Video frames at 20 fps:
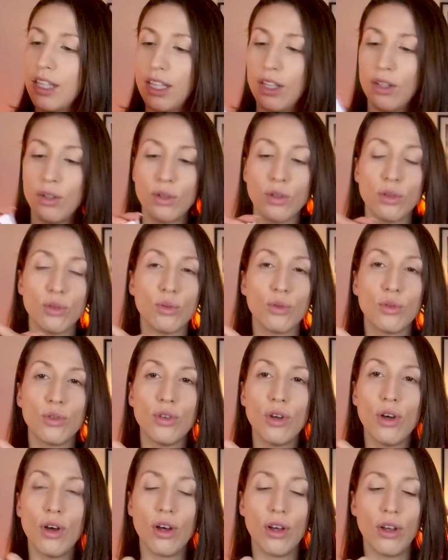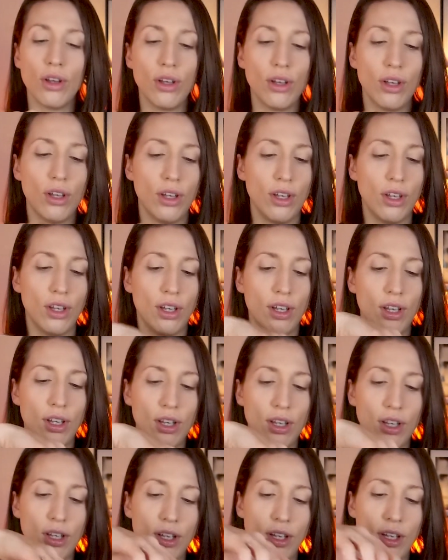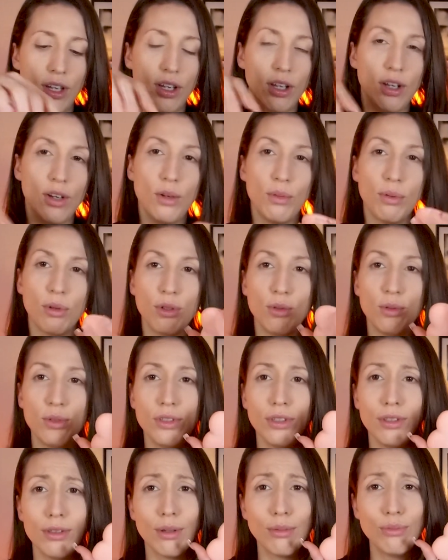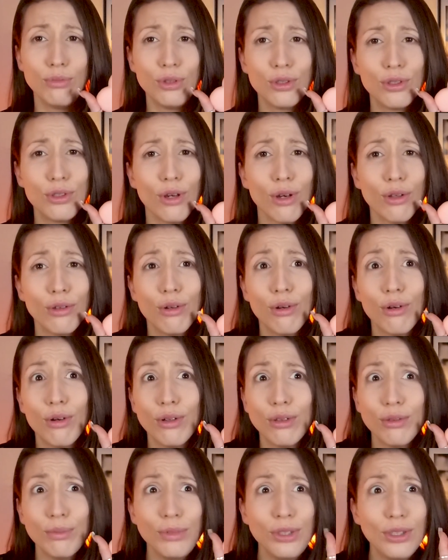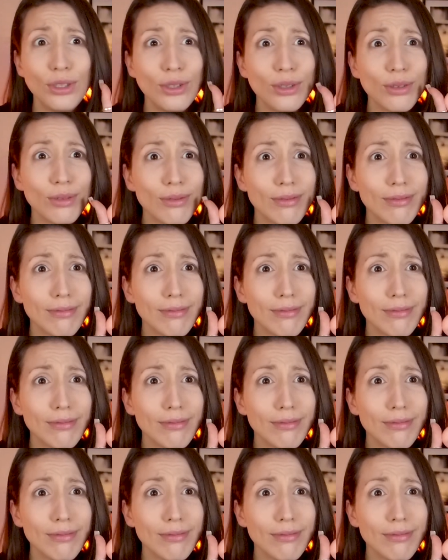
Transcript: Et euh, quand on sort le produit, c'est un petit cœur trop mignon